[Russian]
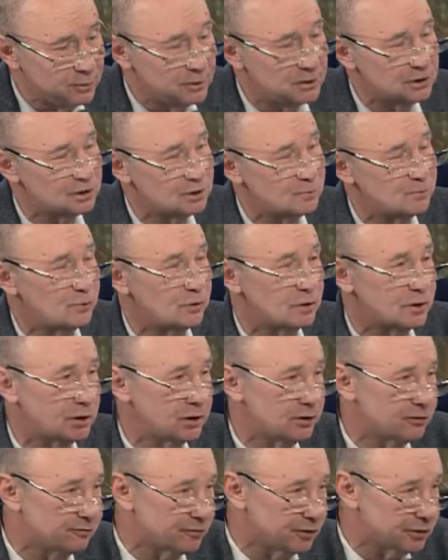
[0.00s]
были споры,
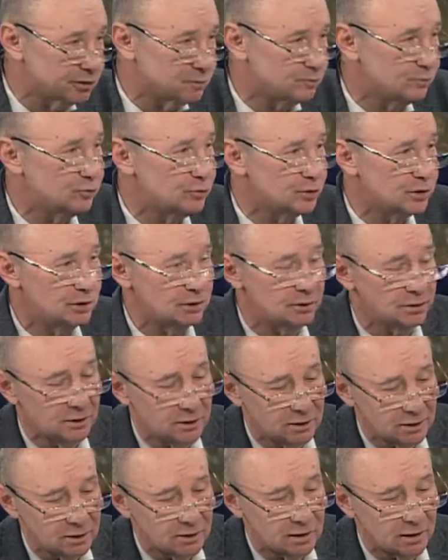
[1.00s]
и в Фейсбуке, и
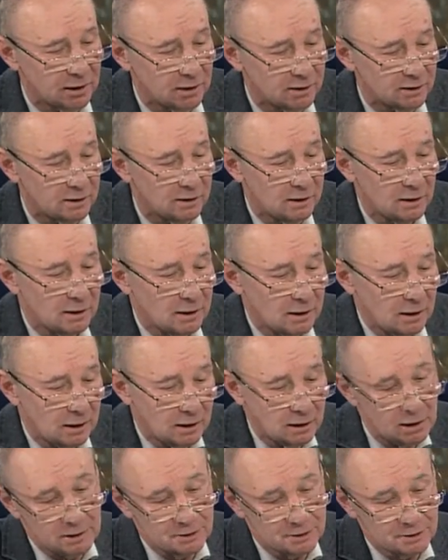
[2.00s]
на экране.
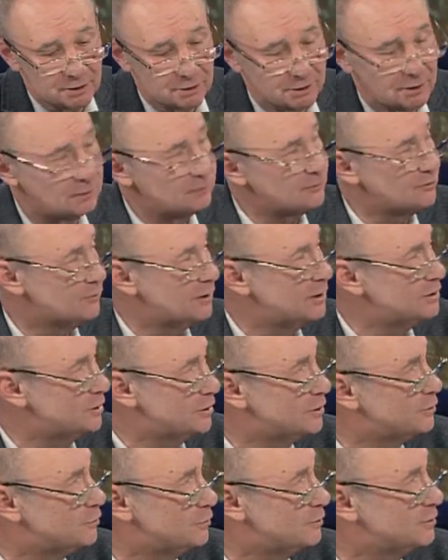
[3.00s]
Раньше, там,
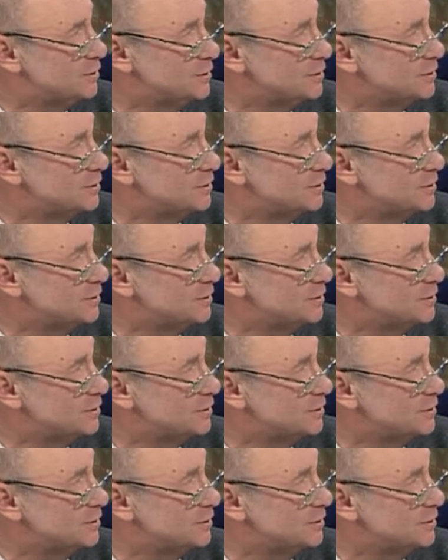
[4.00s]
2-3 года